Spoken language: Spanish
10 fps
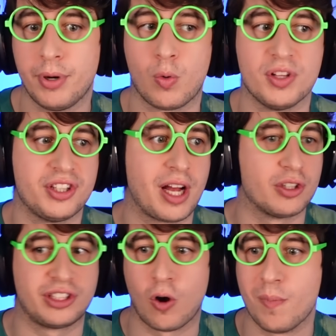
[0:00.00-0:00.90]
Pero ¿cuánto te ha
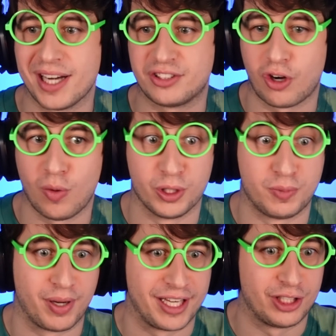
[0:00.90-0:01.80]
costado comprar estos
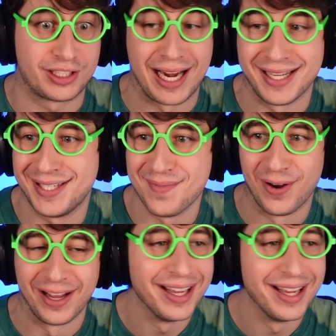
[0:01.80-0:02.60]
robots? Porque esto es carísimo,